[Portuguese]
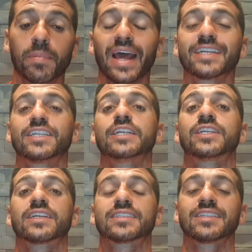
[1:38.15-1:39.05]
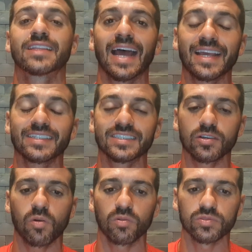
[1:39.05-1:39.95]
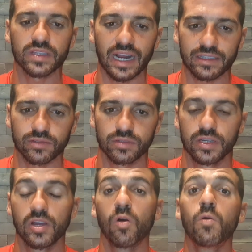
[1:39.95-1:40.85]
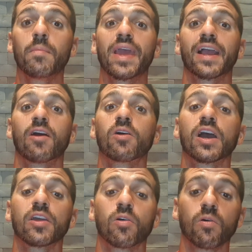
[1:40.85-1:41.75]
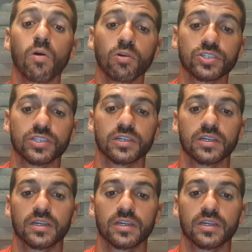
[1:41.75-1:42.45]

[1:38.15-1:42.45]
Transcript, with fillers: para a gente assinar esse contrato. O Mengão ganhou hoje.